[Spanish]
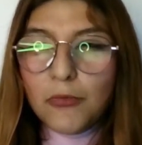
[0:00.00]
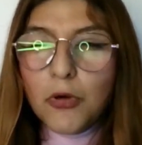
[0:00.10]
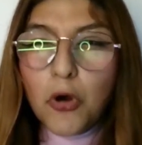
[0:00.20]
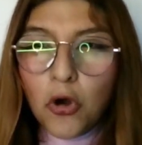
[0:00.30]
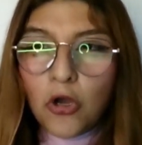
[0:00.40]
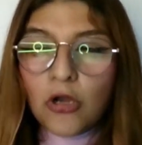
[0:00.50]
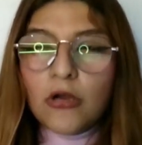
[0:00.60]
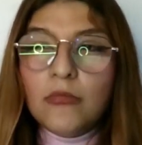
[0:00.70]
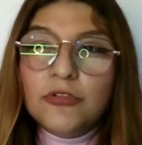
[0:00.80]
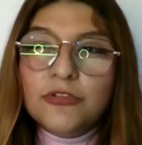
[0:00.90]
como,
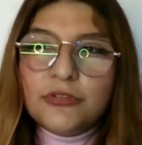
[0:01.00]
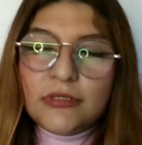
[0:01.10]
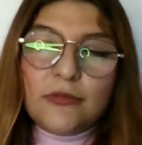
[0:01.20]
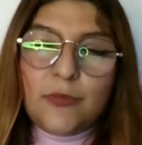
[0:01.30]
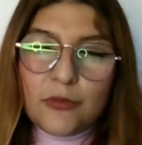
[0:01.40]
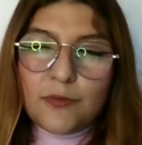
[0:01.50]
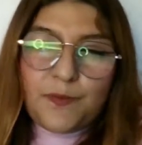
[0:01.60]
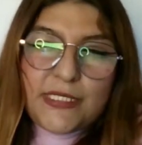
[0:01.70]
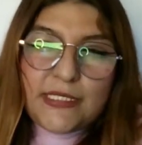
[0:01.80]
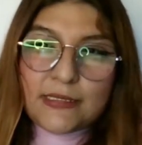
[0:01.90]
como, como
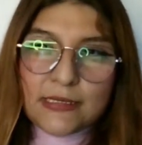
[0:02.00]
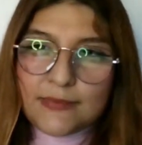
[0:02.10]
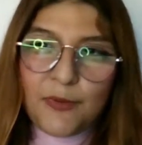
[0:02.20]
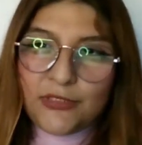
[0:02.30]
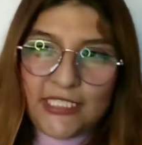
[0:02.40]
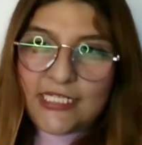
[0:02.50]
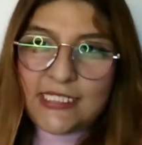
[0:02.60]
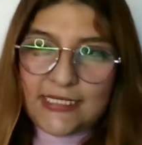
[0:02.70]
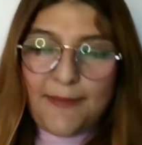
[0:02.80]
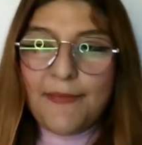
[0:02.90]
pues,
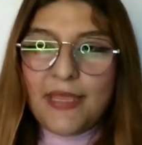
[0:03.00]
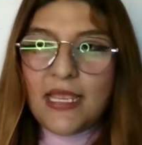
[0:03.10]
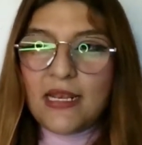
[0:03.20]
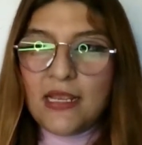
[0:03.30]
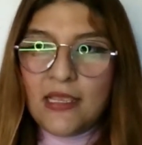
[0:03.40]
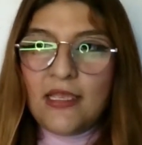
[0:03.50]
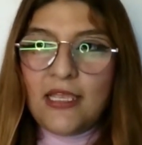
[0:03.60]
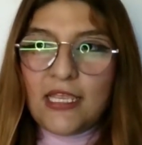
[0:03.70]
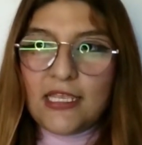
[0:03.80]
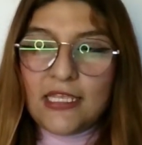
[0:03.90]
botines también
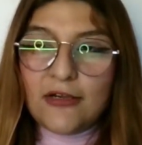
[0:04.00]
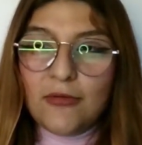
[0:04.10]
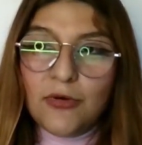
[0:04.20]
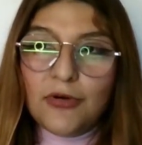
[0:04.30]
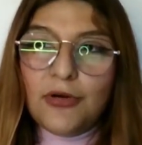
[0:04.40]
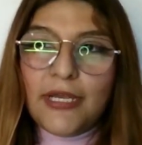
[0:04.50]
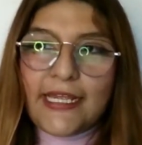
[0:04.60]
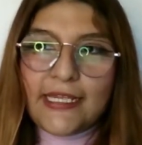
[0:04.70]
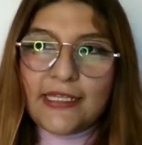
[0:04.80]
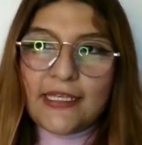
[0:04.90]
eh, y como
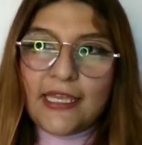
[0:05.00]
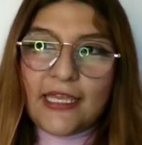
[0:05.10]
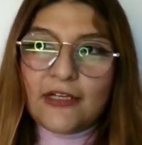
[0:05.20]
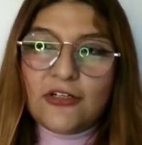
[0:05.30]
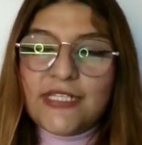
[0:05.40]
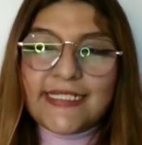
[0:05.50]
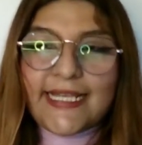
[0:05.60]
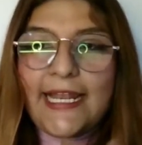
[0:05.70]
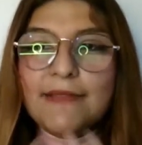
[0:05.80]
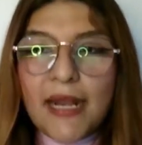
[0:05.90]
eh, cosas
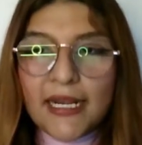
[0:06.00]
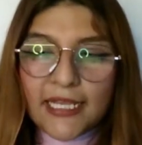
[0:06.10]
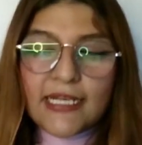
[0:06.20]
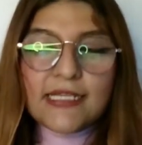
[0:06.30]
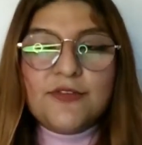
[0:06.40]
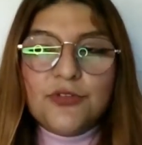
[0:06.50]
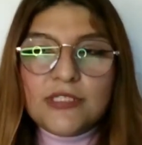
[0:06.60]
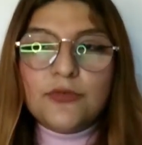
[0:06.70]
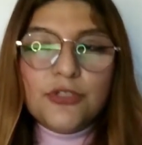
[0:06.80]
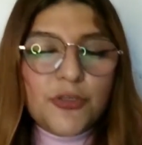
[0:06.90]
que le enmargan en su
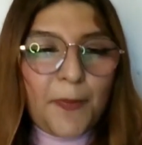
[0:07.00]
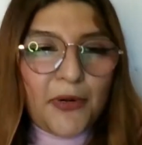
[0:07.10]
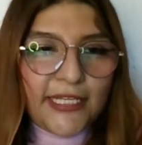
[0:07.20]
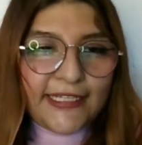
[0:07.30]
discurso